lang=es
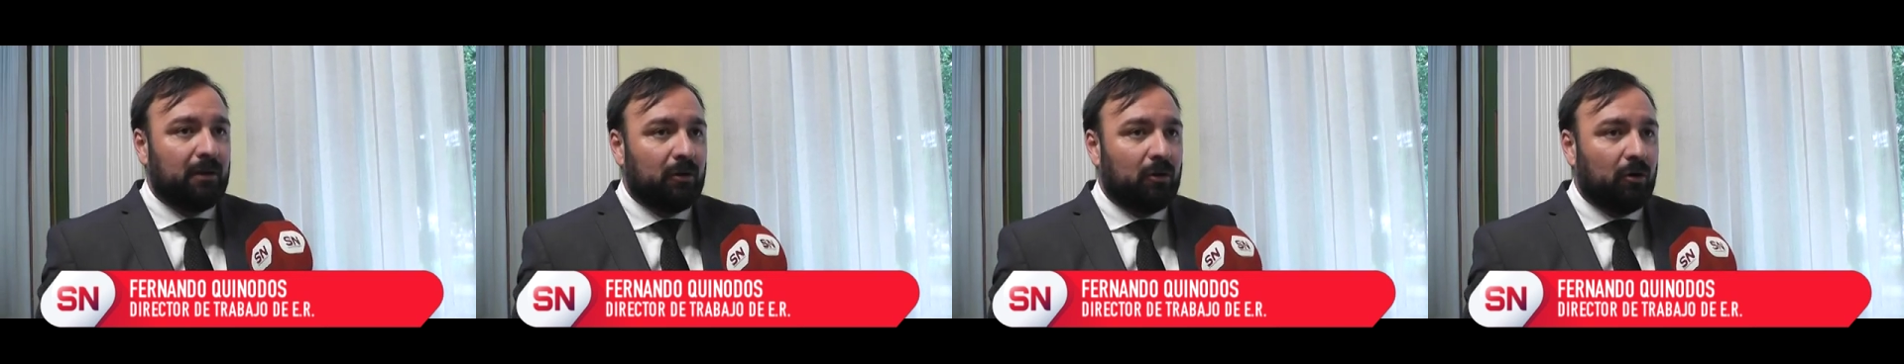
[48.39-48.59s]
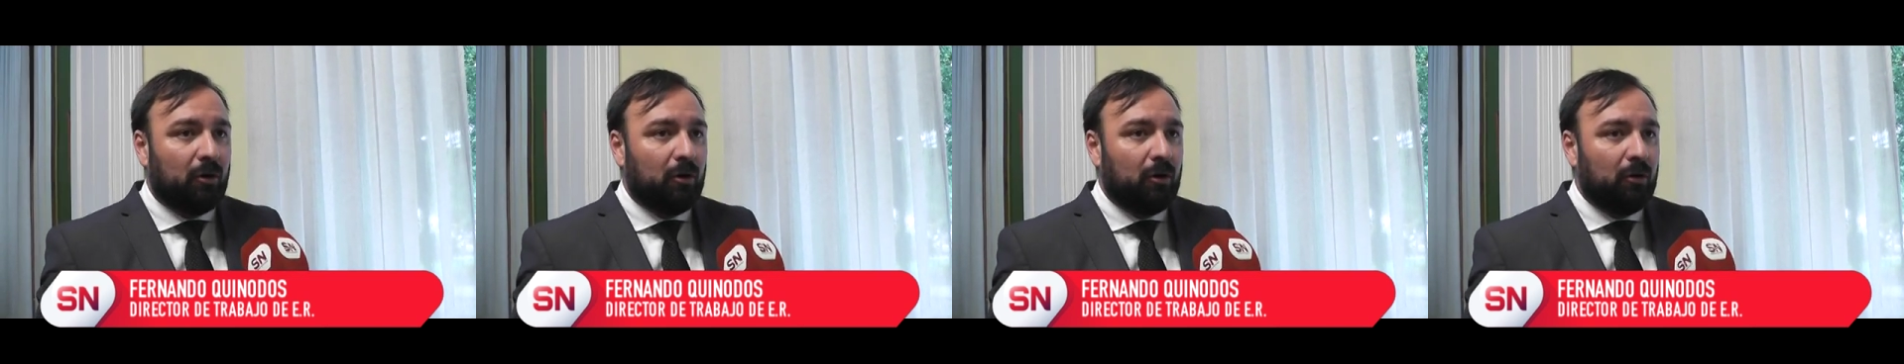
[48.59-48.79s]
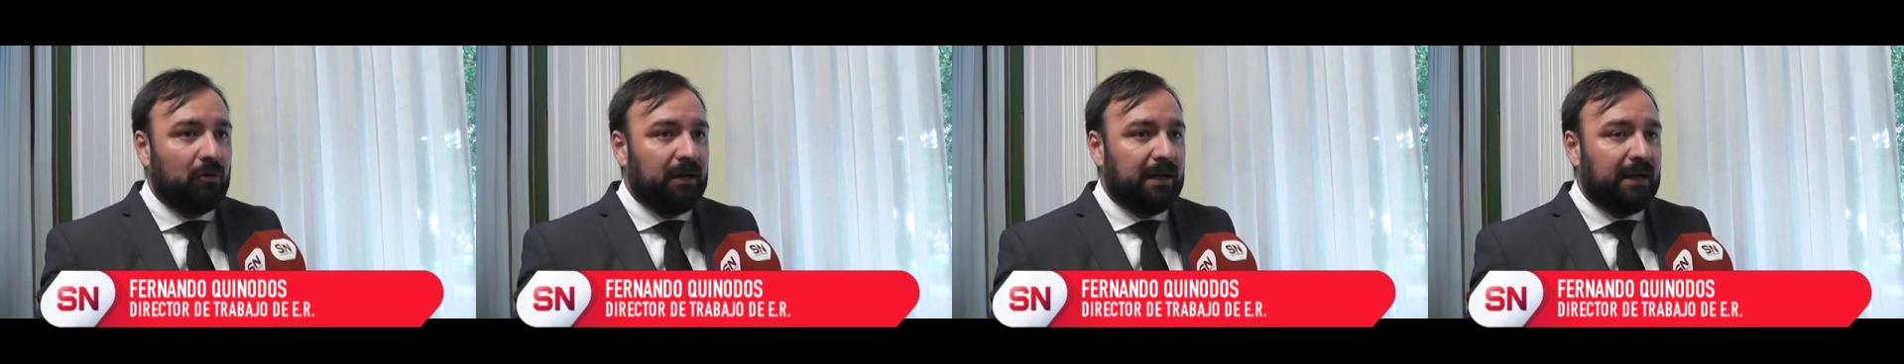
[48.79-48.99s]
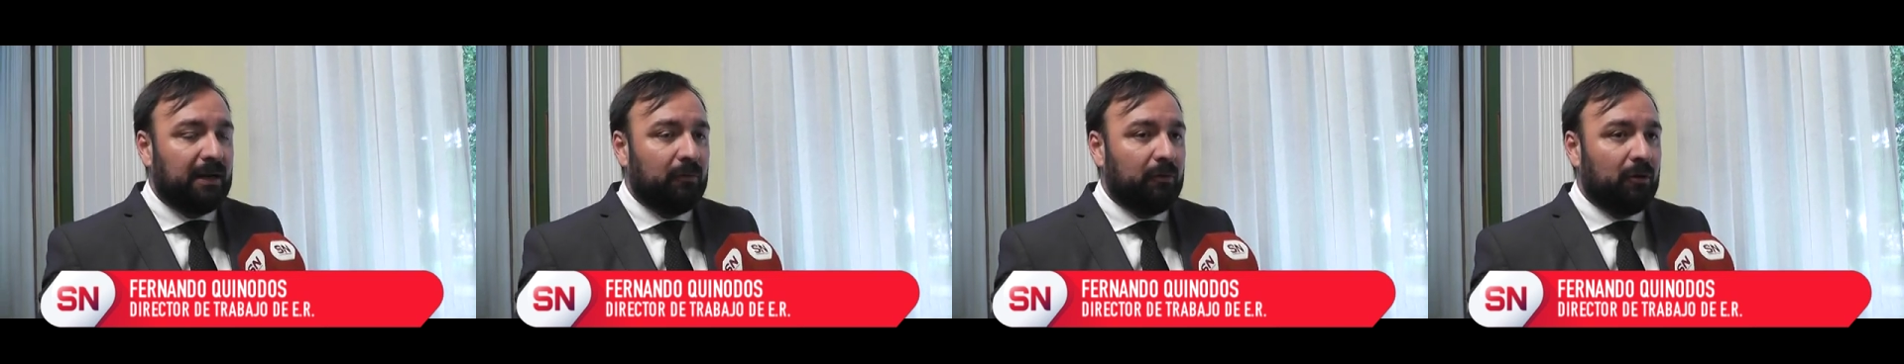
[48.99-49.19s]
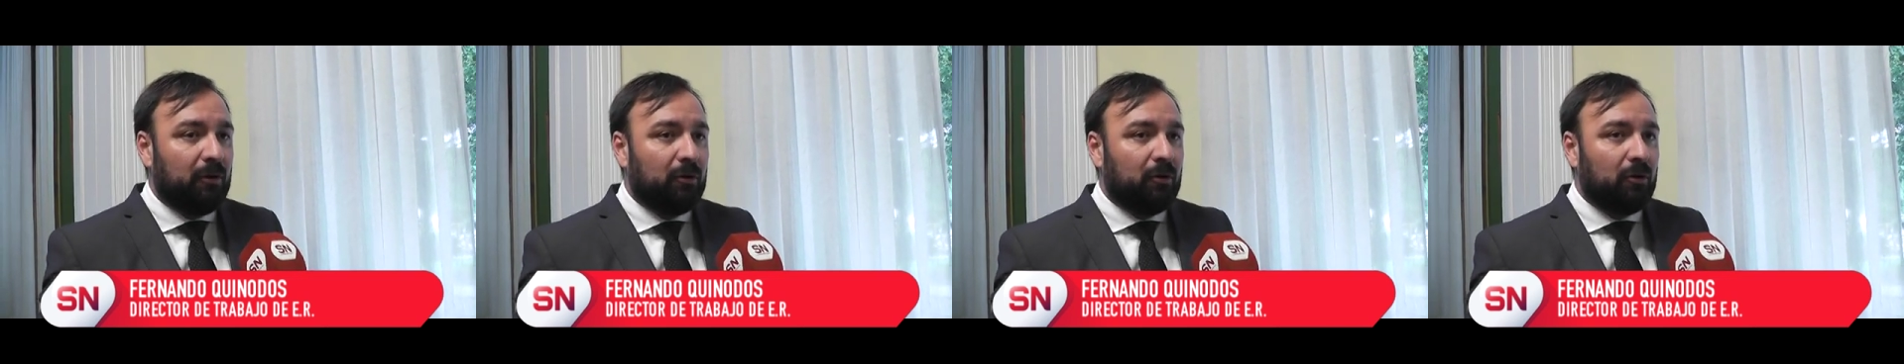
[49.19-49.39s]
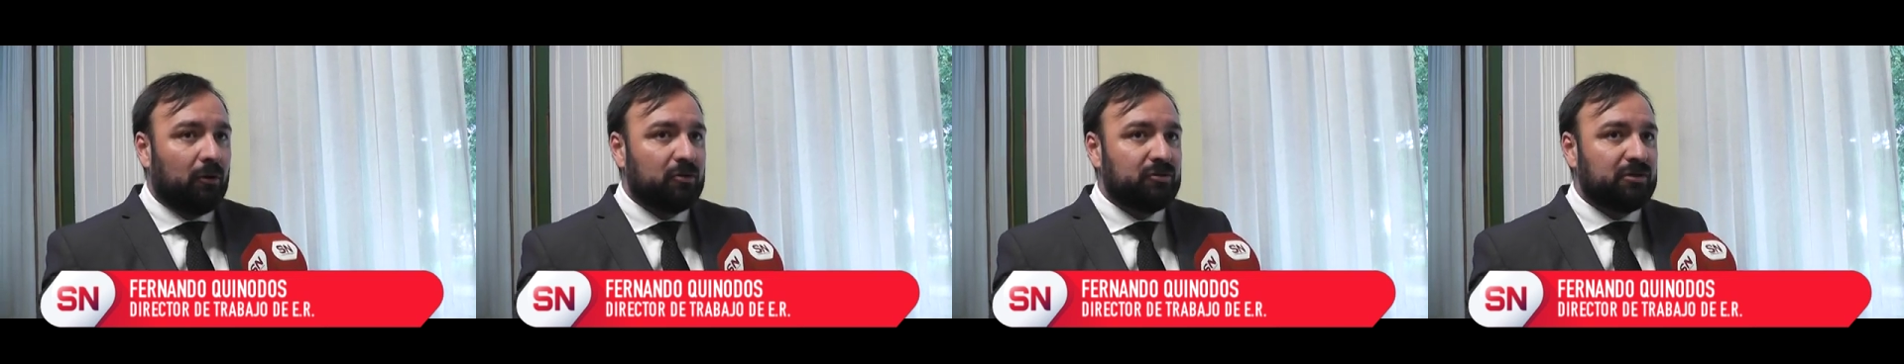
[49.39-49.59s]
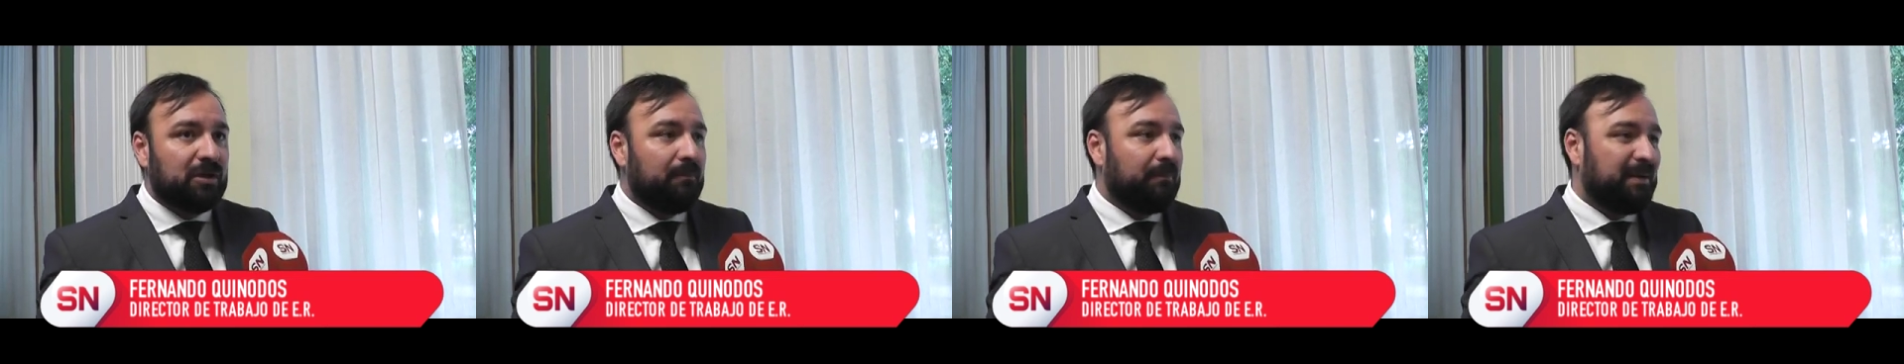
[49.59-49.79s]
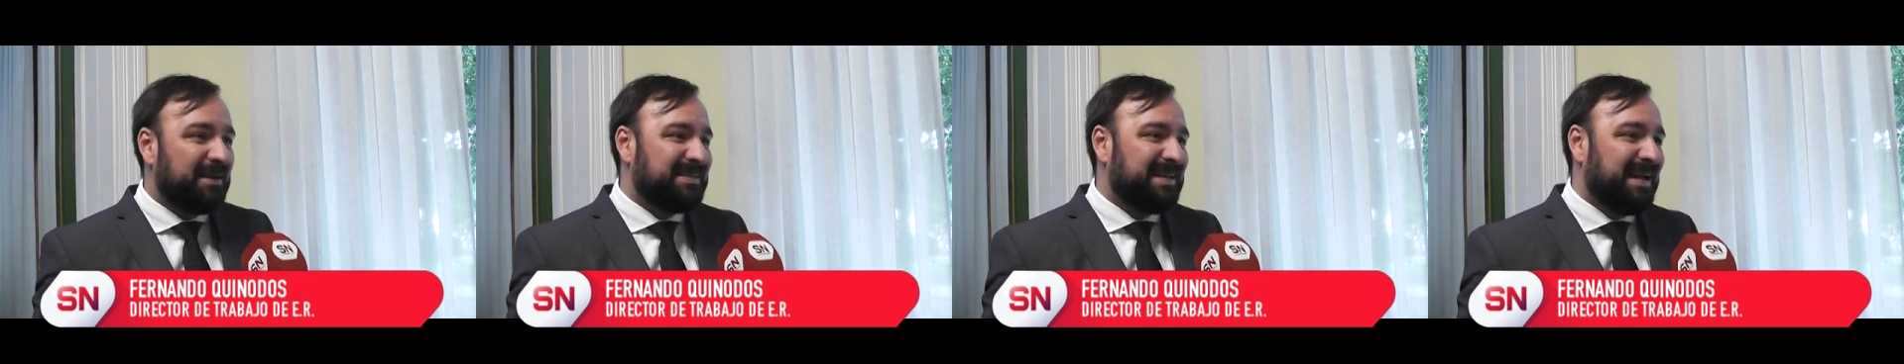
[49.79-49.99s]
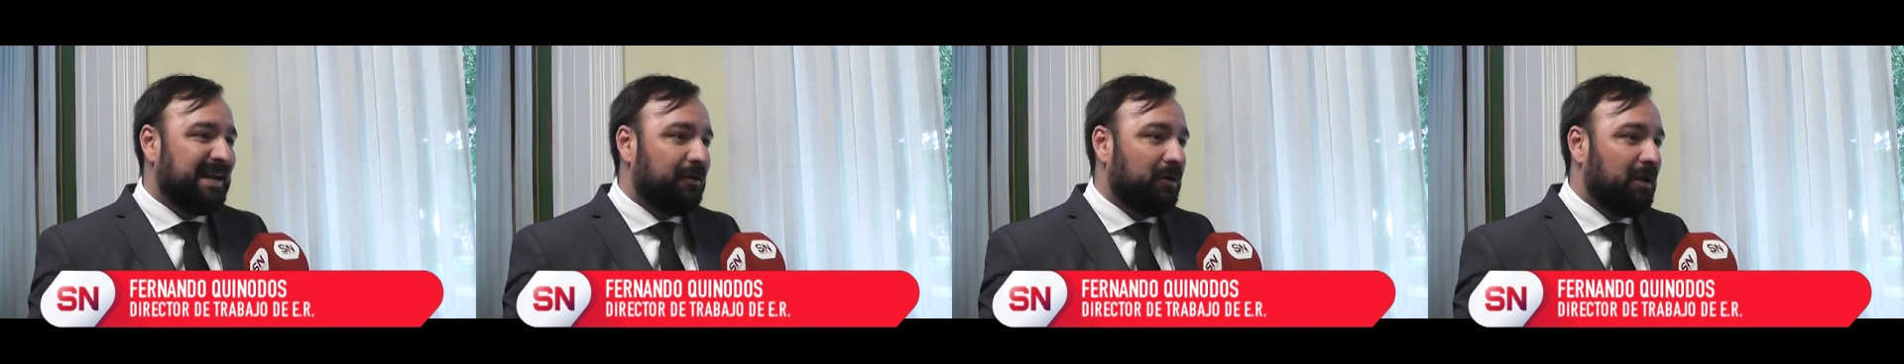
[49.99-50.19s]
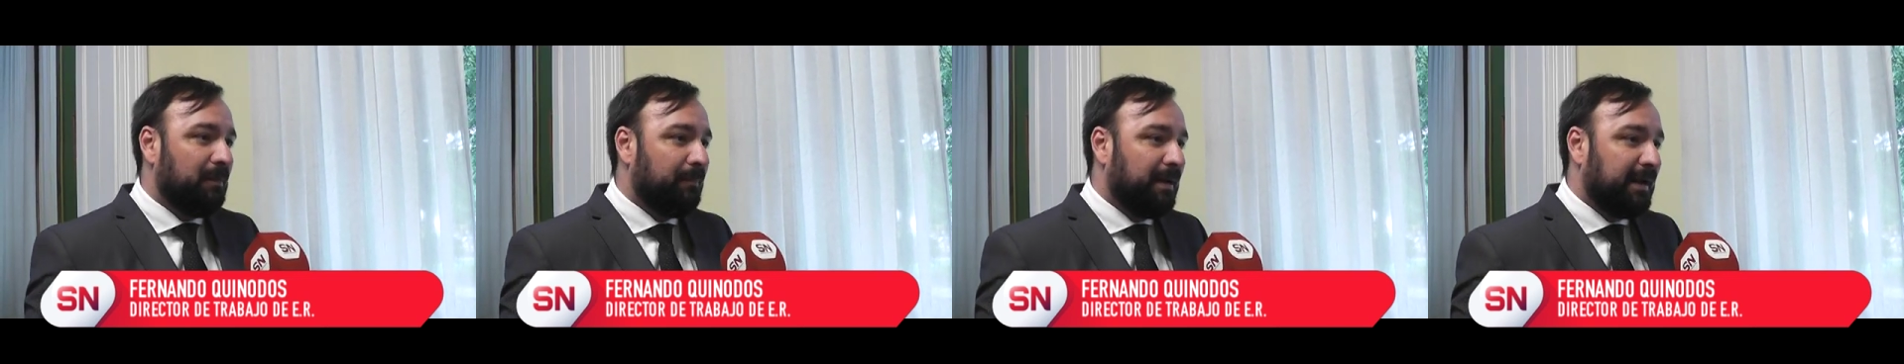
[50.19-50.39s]
con una reunión con los
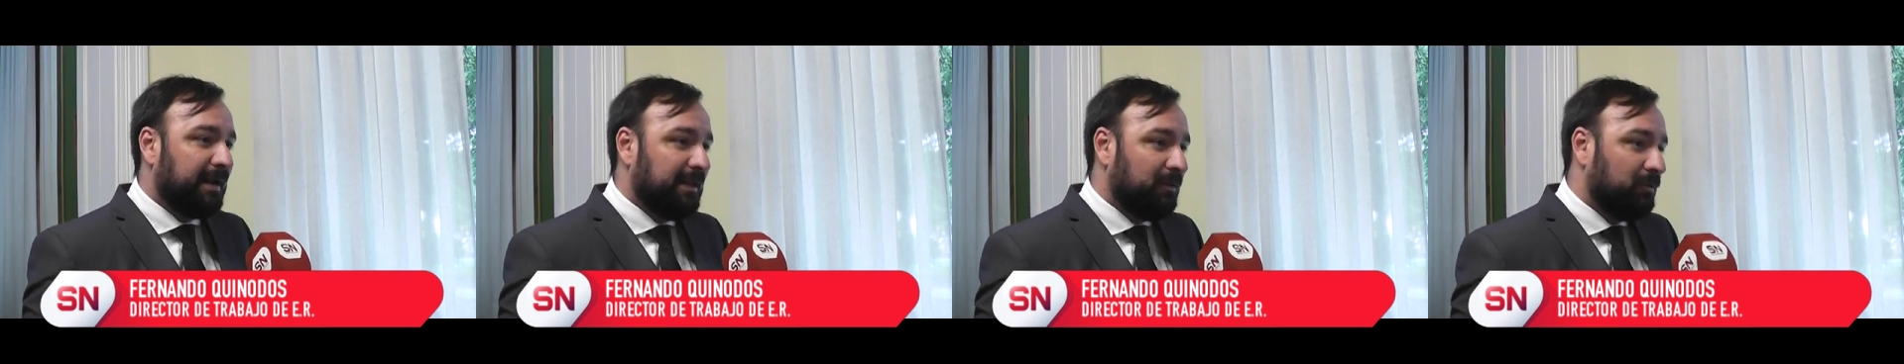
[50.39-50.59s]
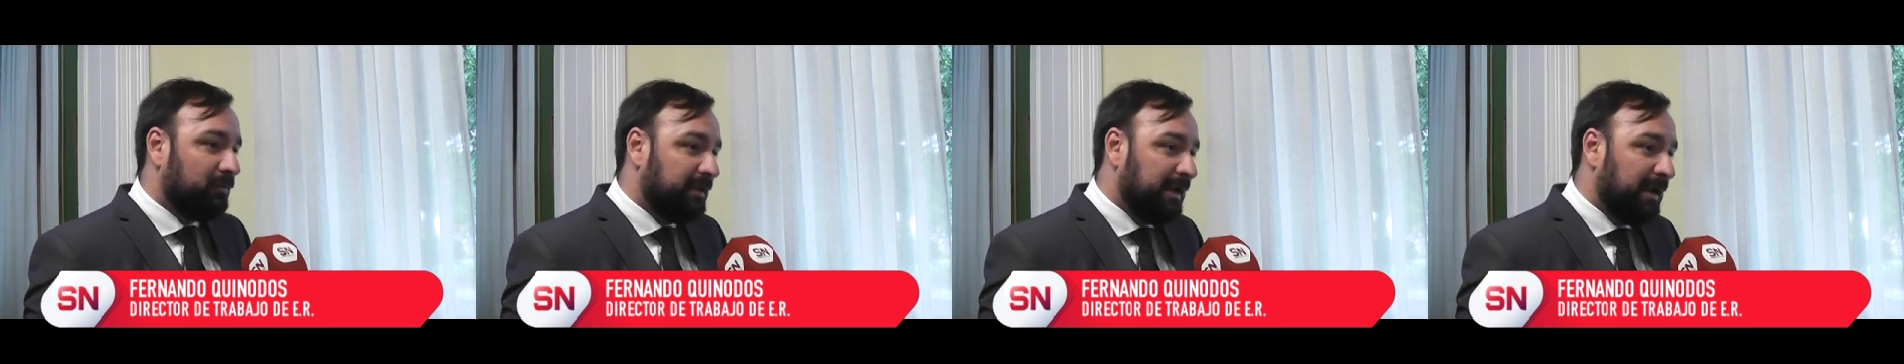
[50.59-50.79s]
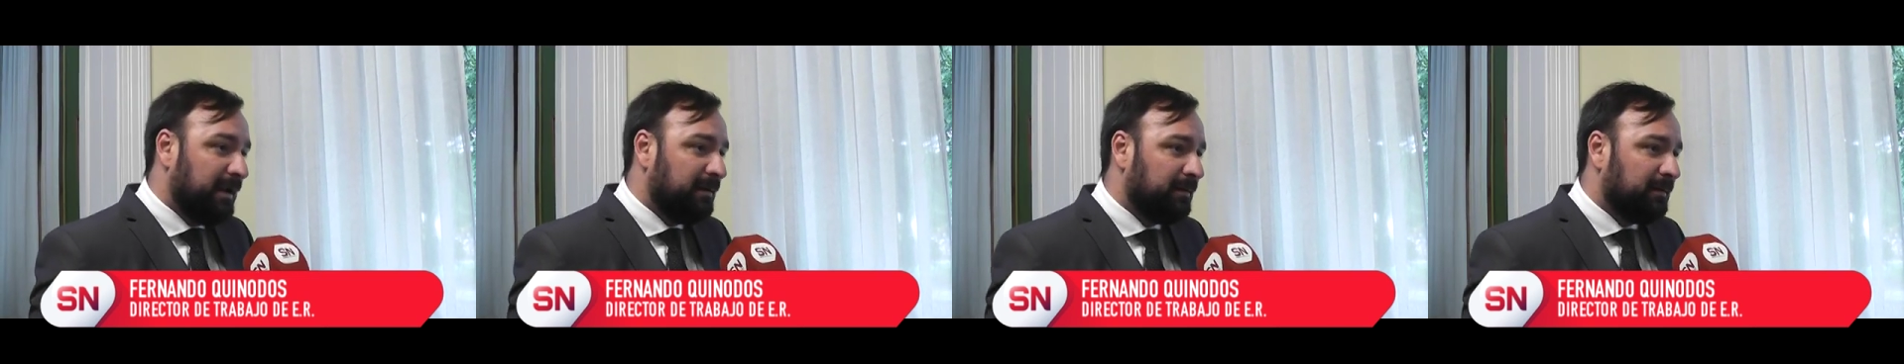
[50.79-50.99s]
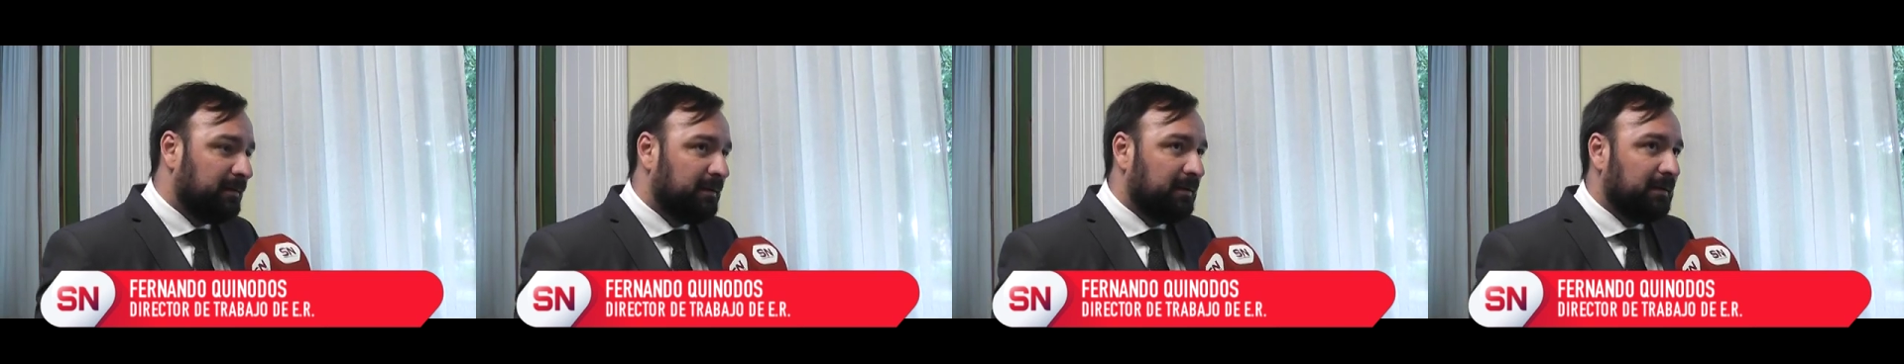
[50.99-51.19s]
empresarios del parque industrial,